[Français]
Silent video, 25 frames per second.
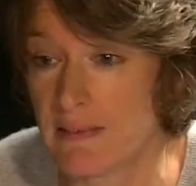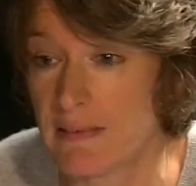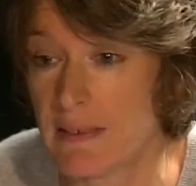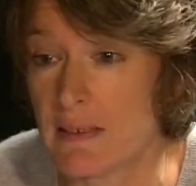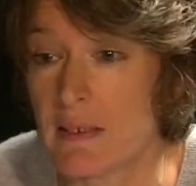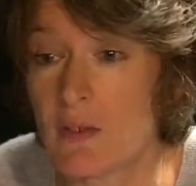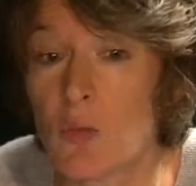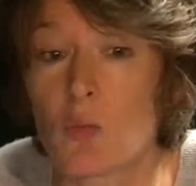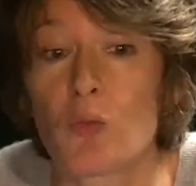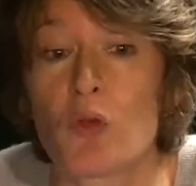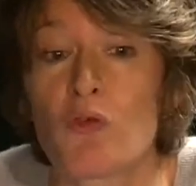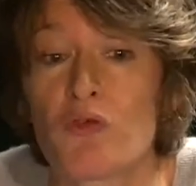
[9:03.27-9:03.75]

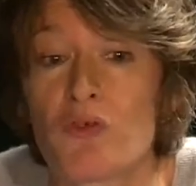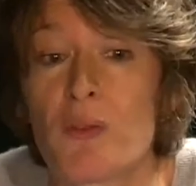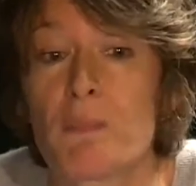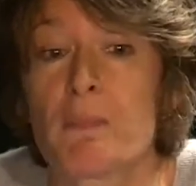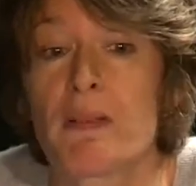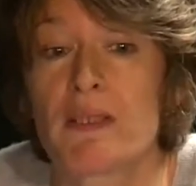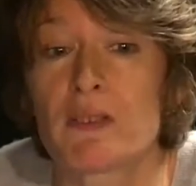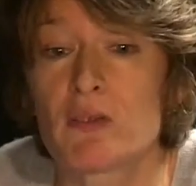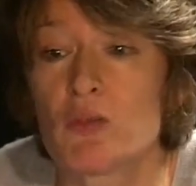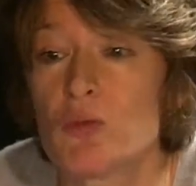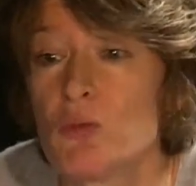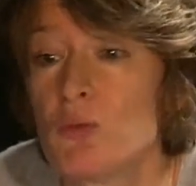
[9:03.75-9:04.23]
C'est-à-dire qu'on ne fait
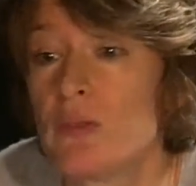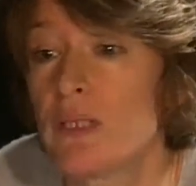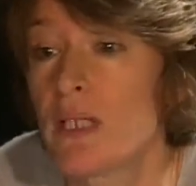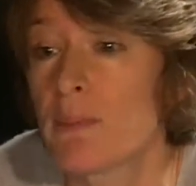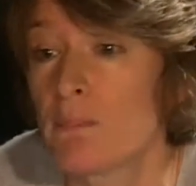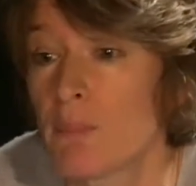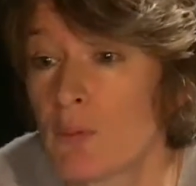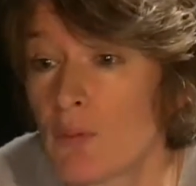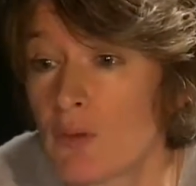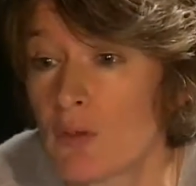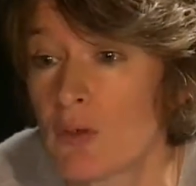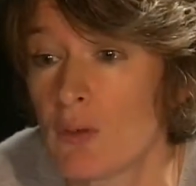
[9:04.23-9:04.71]
pas tout
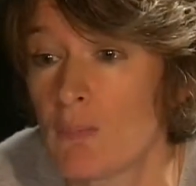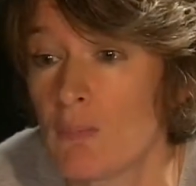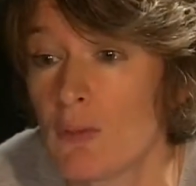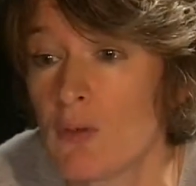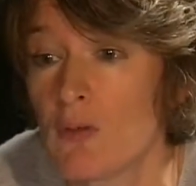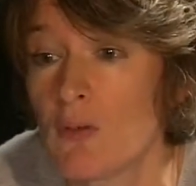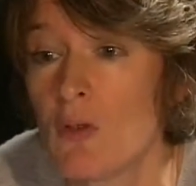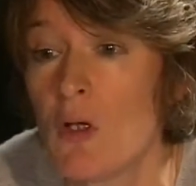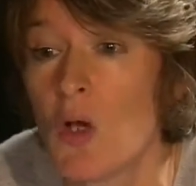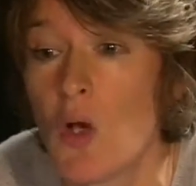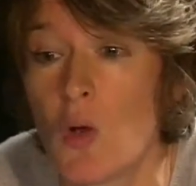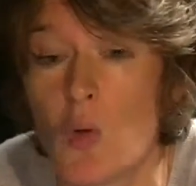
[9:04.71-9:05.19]
n'importe
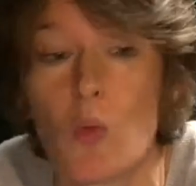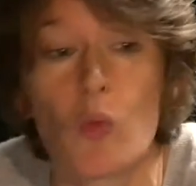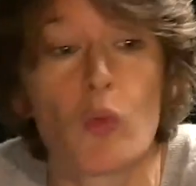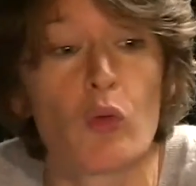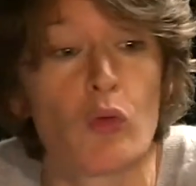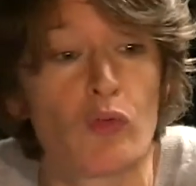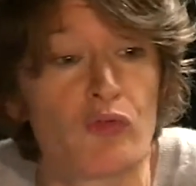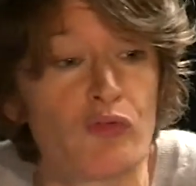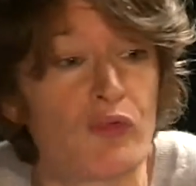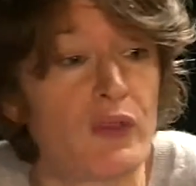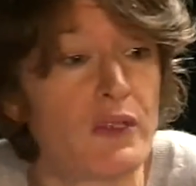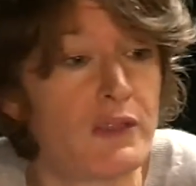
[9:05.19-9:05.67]
comment, on
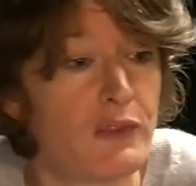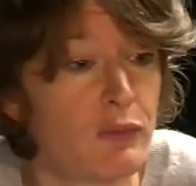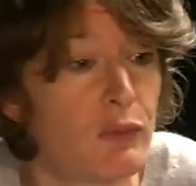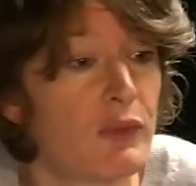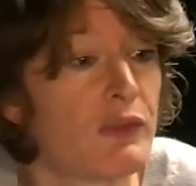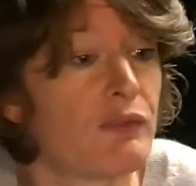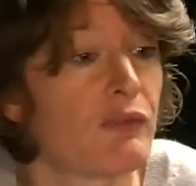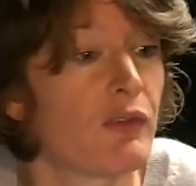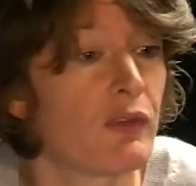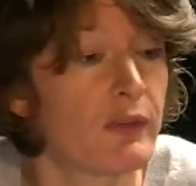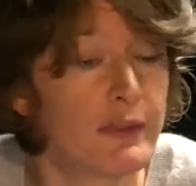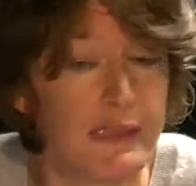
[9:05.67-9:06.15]
le fait
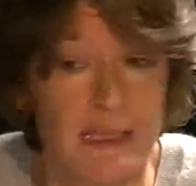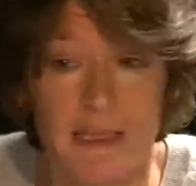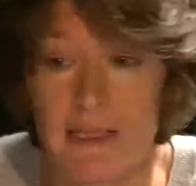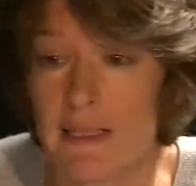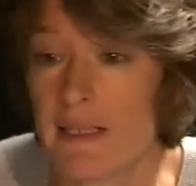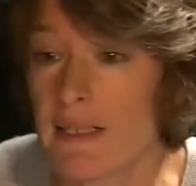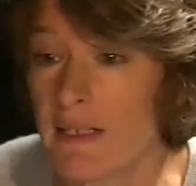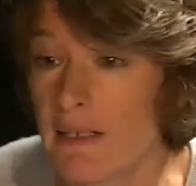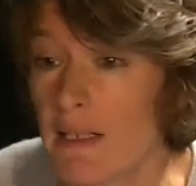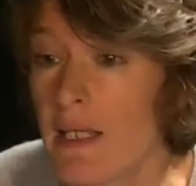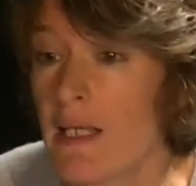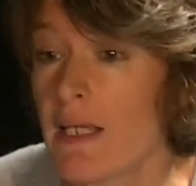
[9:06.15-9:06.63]
suivant des
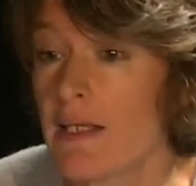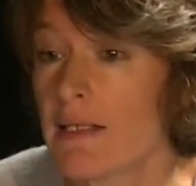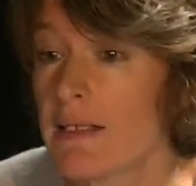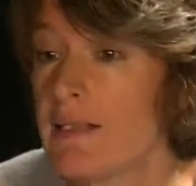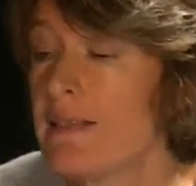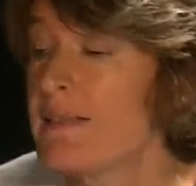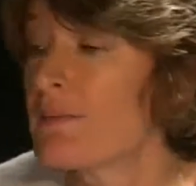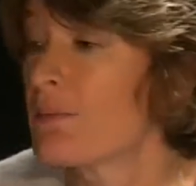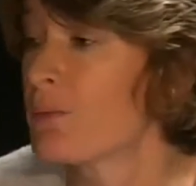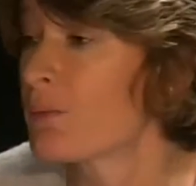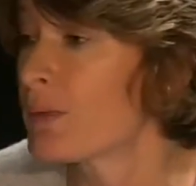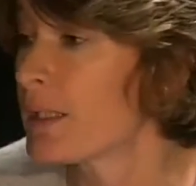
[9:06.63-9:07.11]
règles
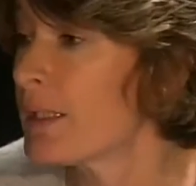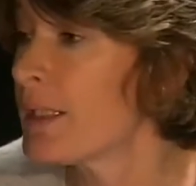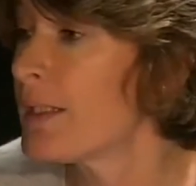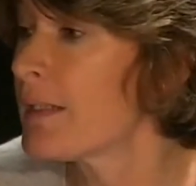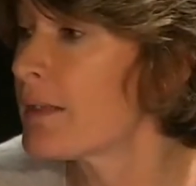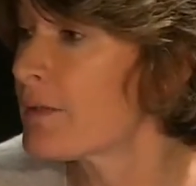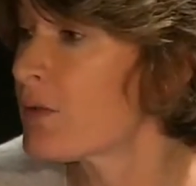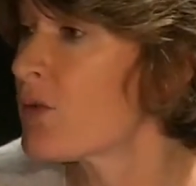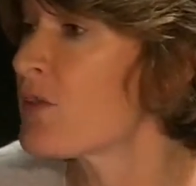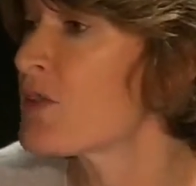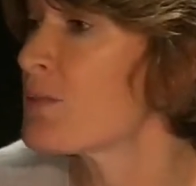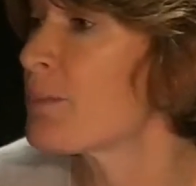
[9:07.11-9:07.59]
qui sont claires,